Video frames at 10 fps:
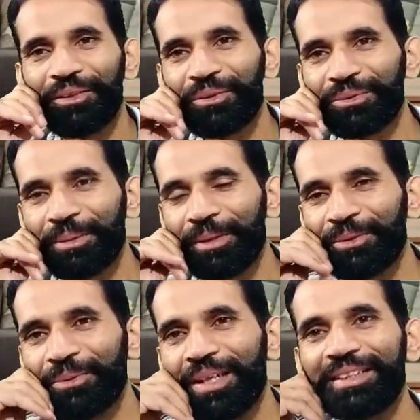तो उसके बाद
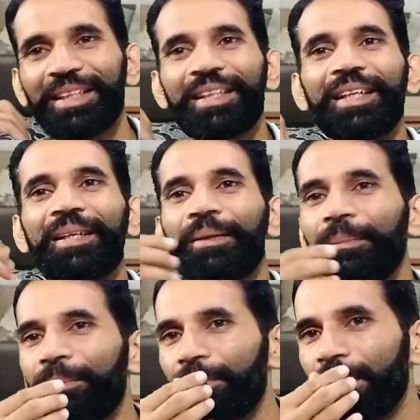हुआ ये कि
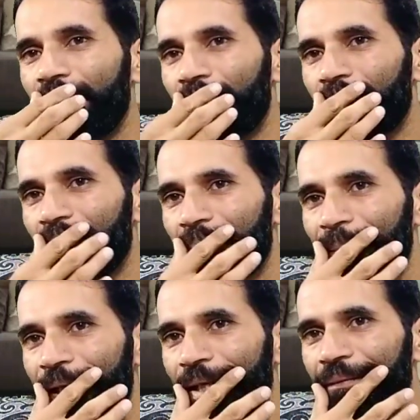मैंने आपको
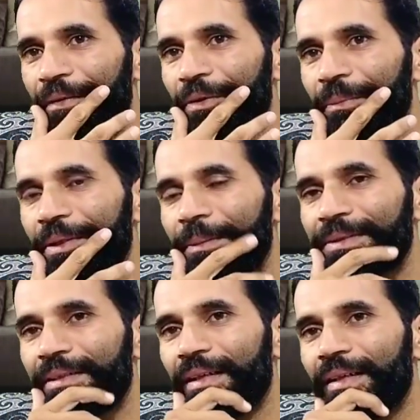पहली वीडियो में जब
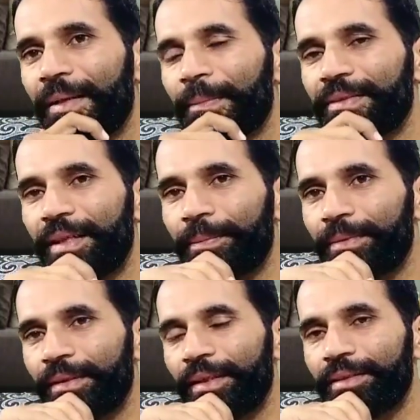इसरार अहमद साहब
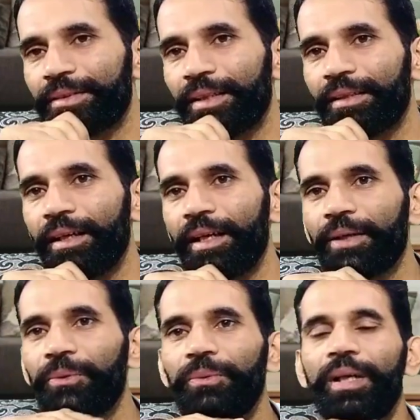का चैनल हैक
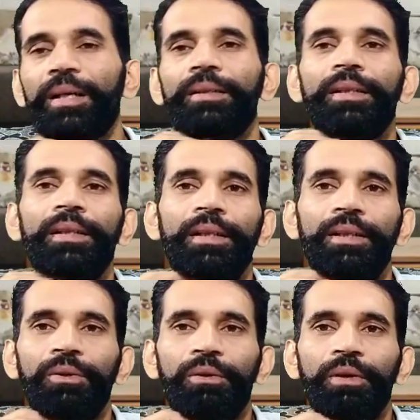हुआ
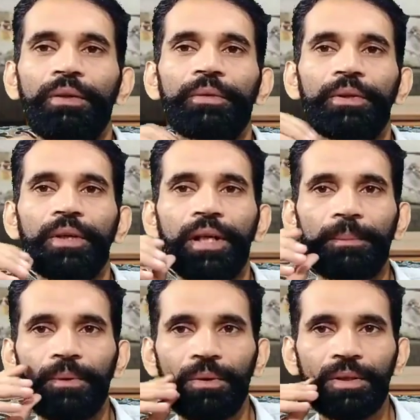और उन्होंने वीडियो एक
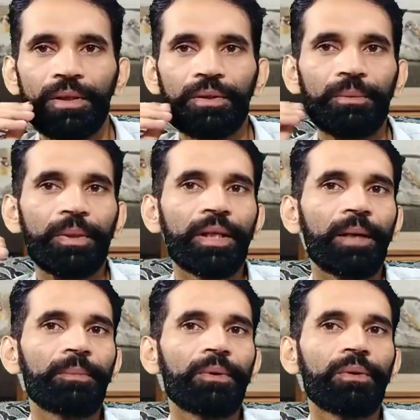अपलोड की तो मैंने
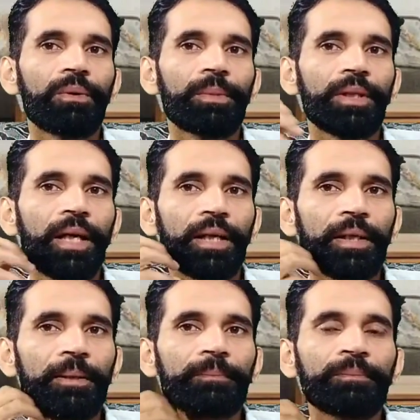आप लोगों को बताया कि